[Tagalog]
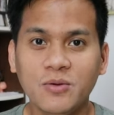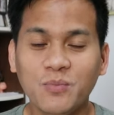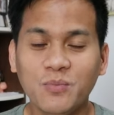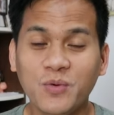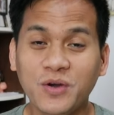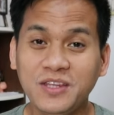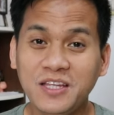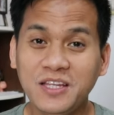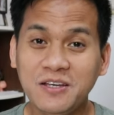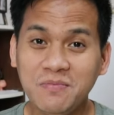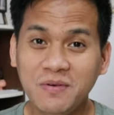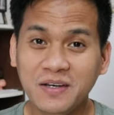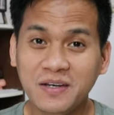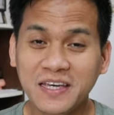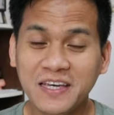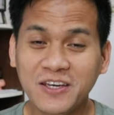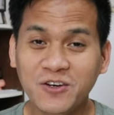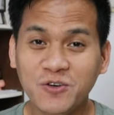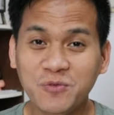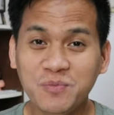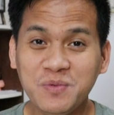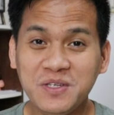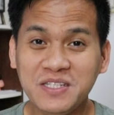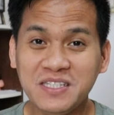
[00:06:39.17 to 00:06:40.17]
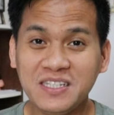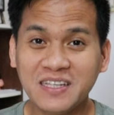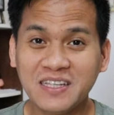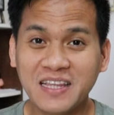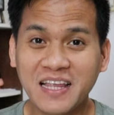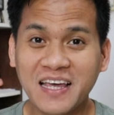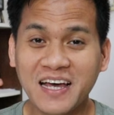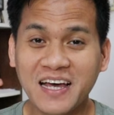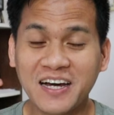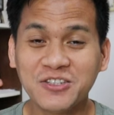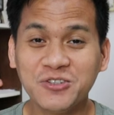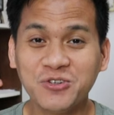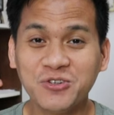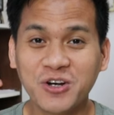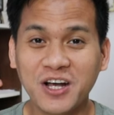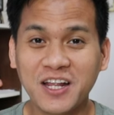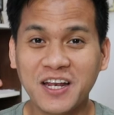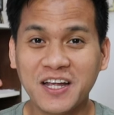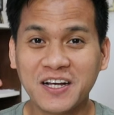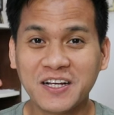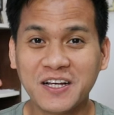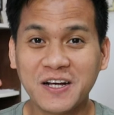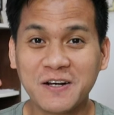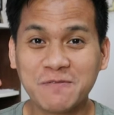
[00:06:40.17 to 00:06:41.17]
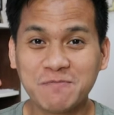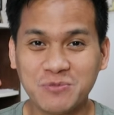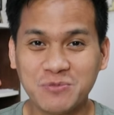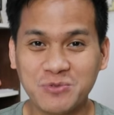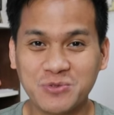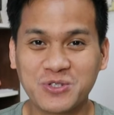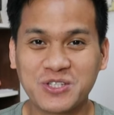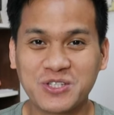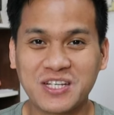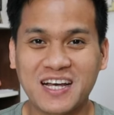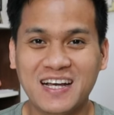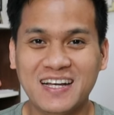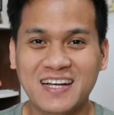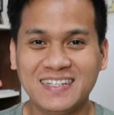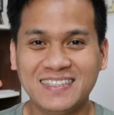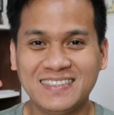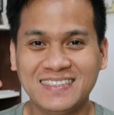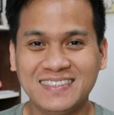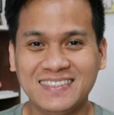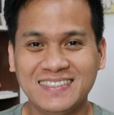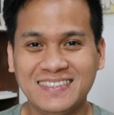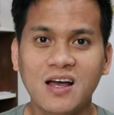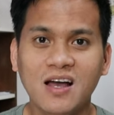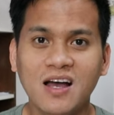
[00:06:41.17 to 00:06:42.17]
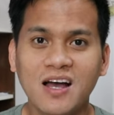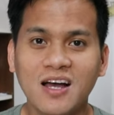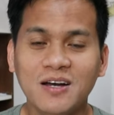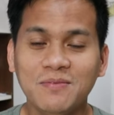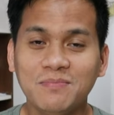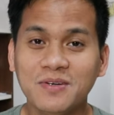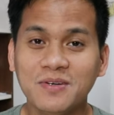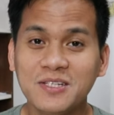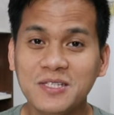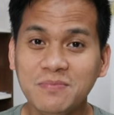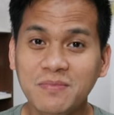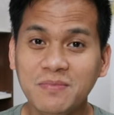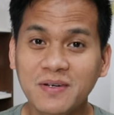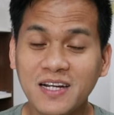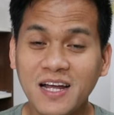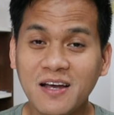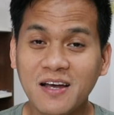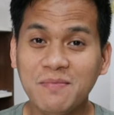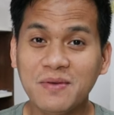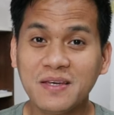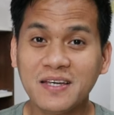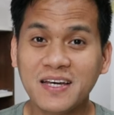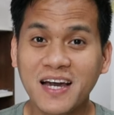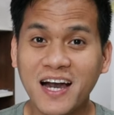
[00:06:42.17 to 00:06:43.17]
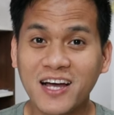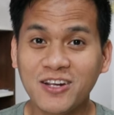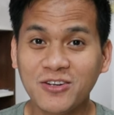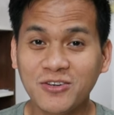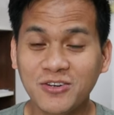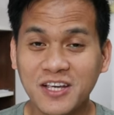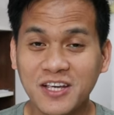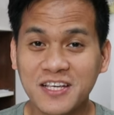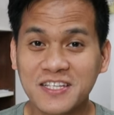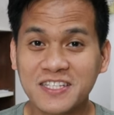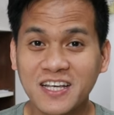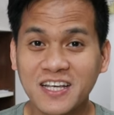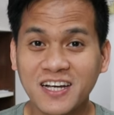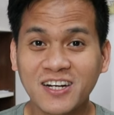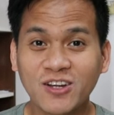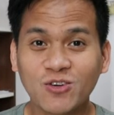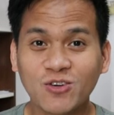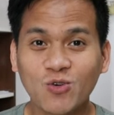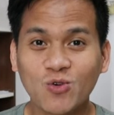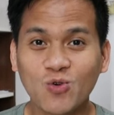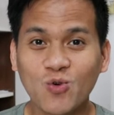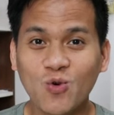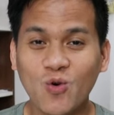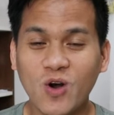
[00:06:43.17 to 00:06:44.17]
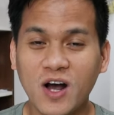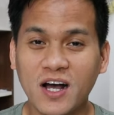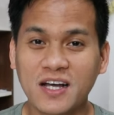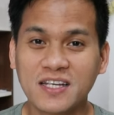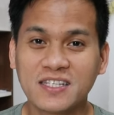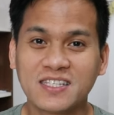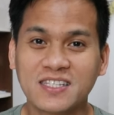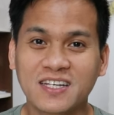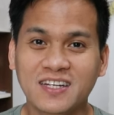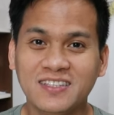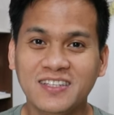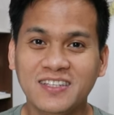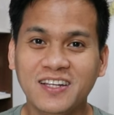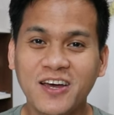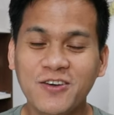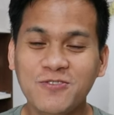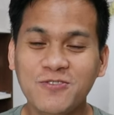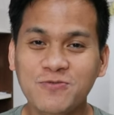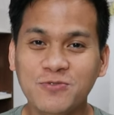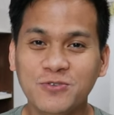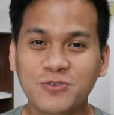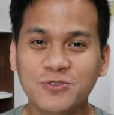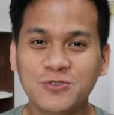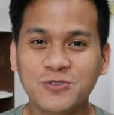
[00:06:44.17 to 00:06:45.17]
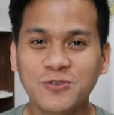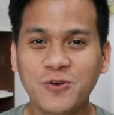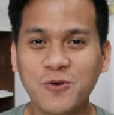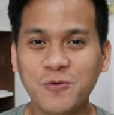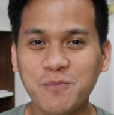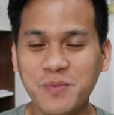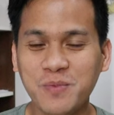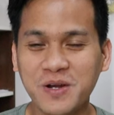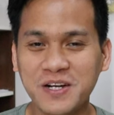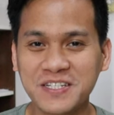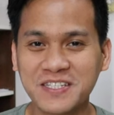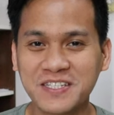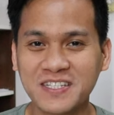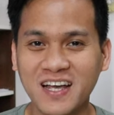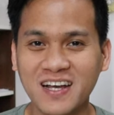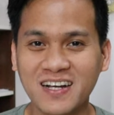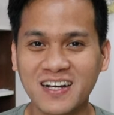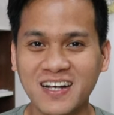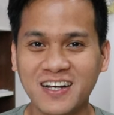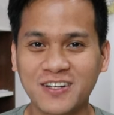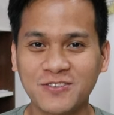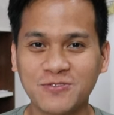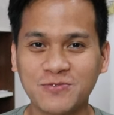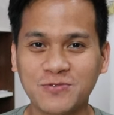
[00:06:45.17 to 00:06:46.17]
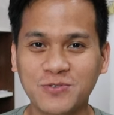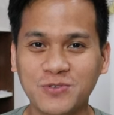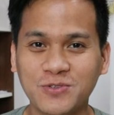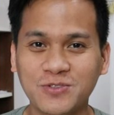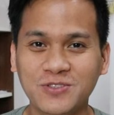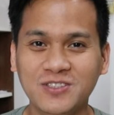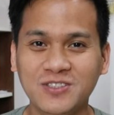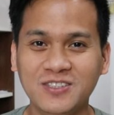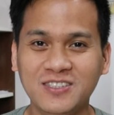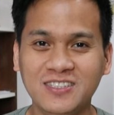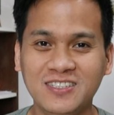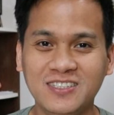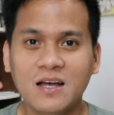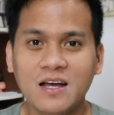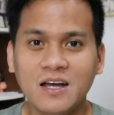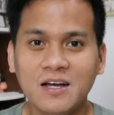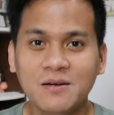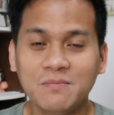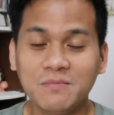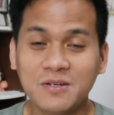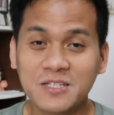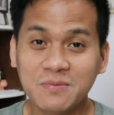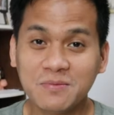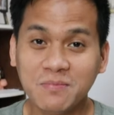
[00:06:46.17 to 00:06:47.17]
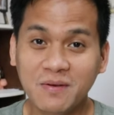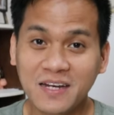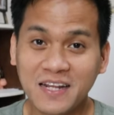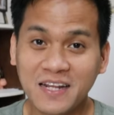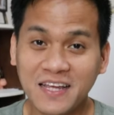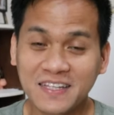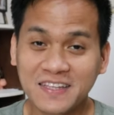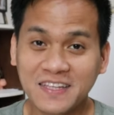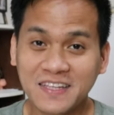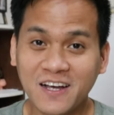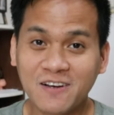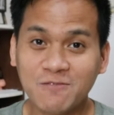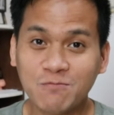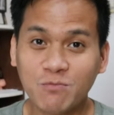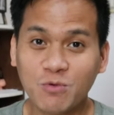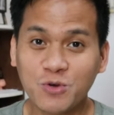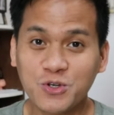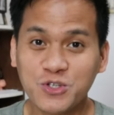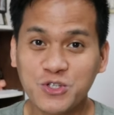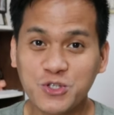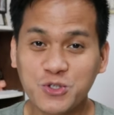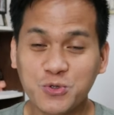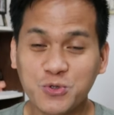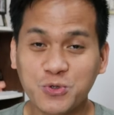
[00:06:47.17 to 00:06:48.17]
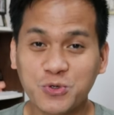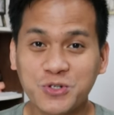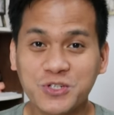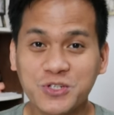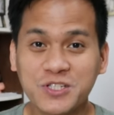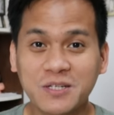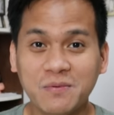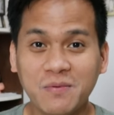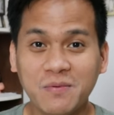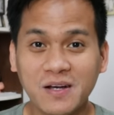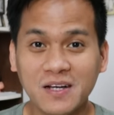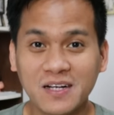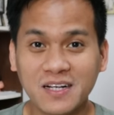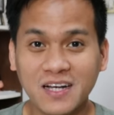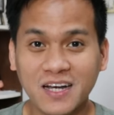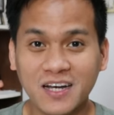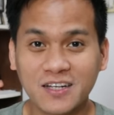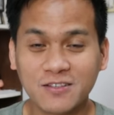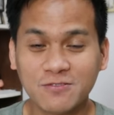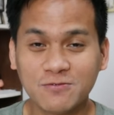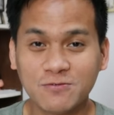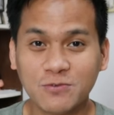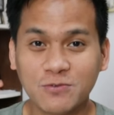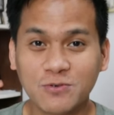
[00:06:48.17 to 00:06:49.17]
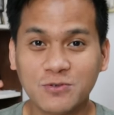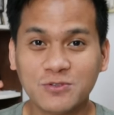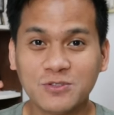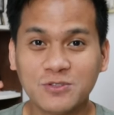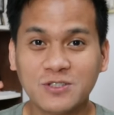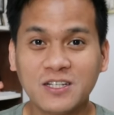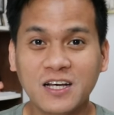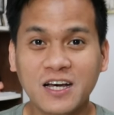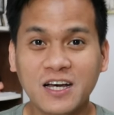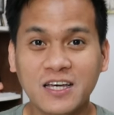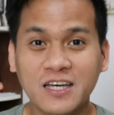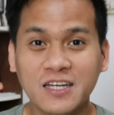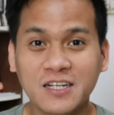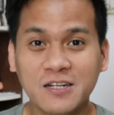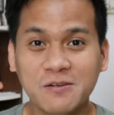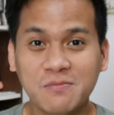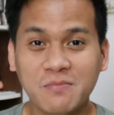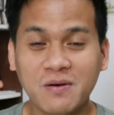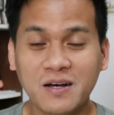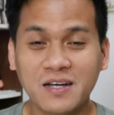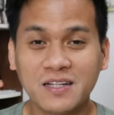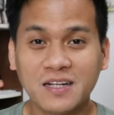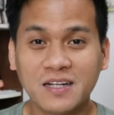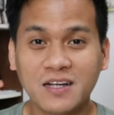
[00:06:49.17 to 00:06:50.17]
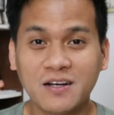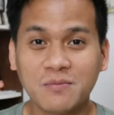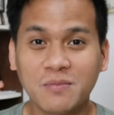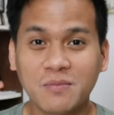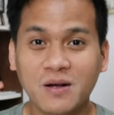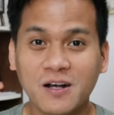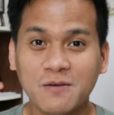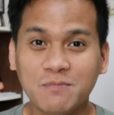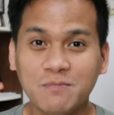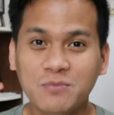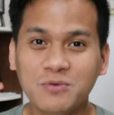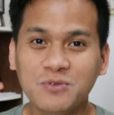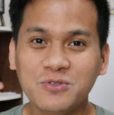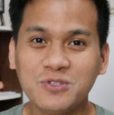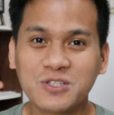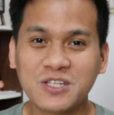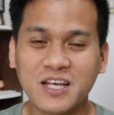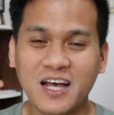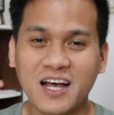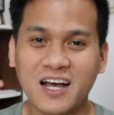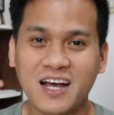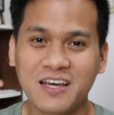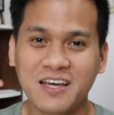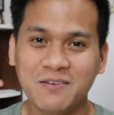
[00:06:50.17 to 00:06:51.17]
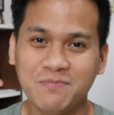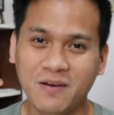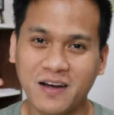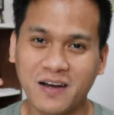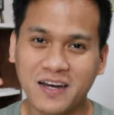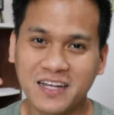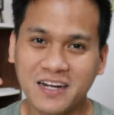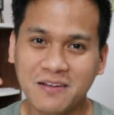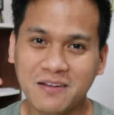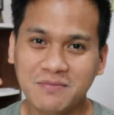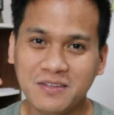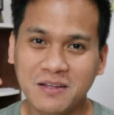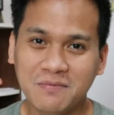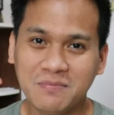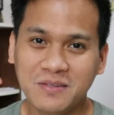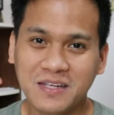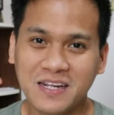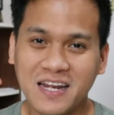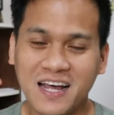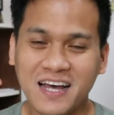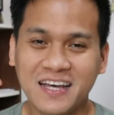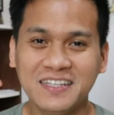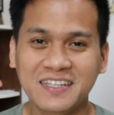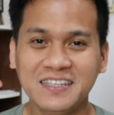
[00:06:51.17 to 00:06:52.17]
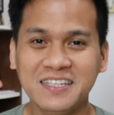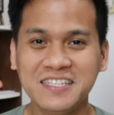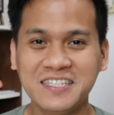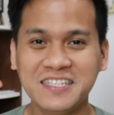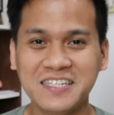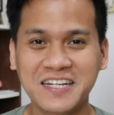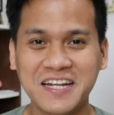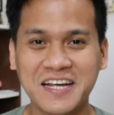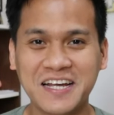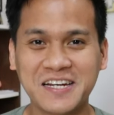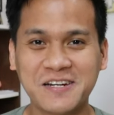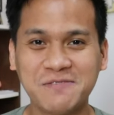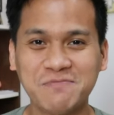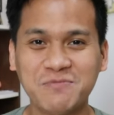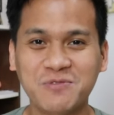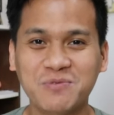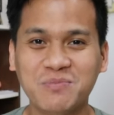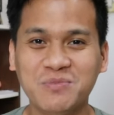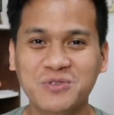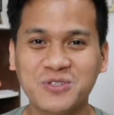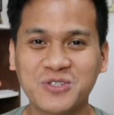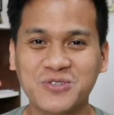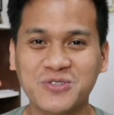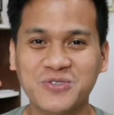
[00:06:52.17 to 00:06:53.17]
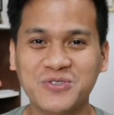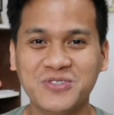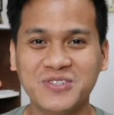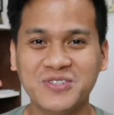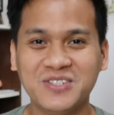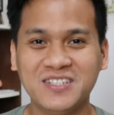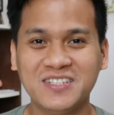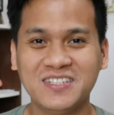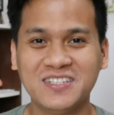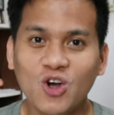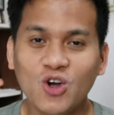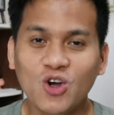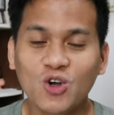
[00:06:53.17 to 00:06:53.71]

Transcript: Pwedeng maging obesity ang iyong alagang pusa. Mas maraming calories ang nakukuha sa dry food compare sa cat food. Mas maliit ang moisture sa mga cat food kaya naman ang mga pusa ay pakiramdam nila hindi sila nabubusog.